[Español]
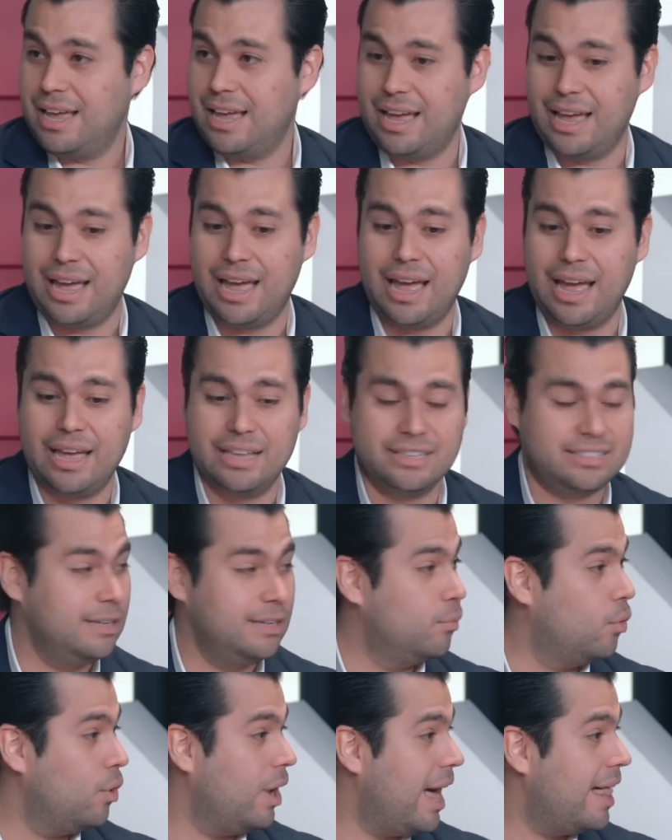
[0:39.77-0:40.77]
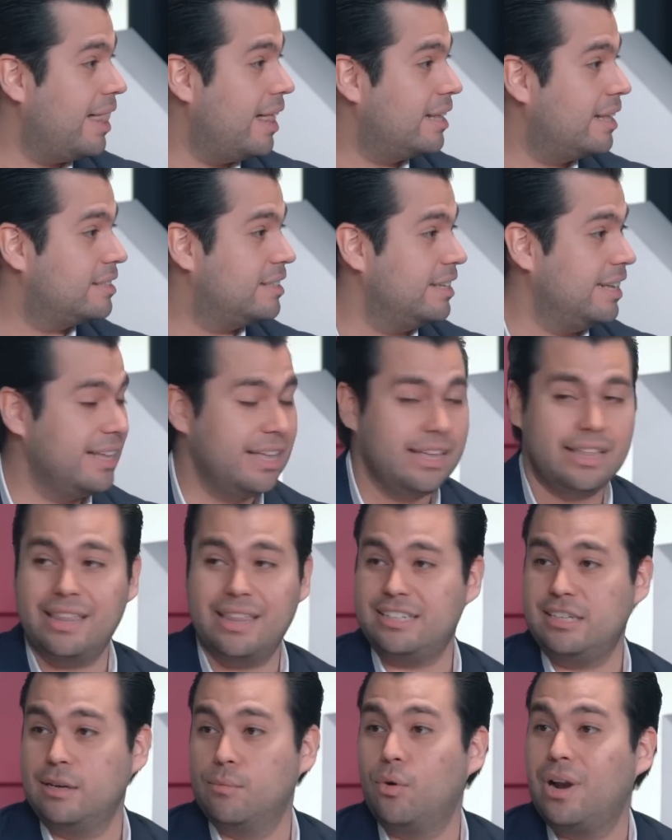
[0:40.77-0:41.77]
eh, simuladas y
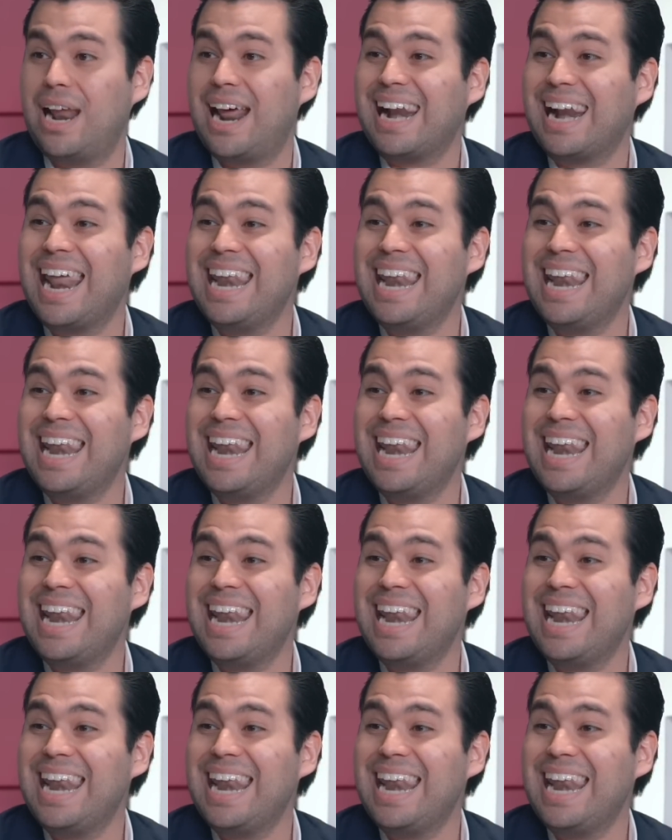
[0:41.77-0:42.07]
de simular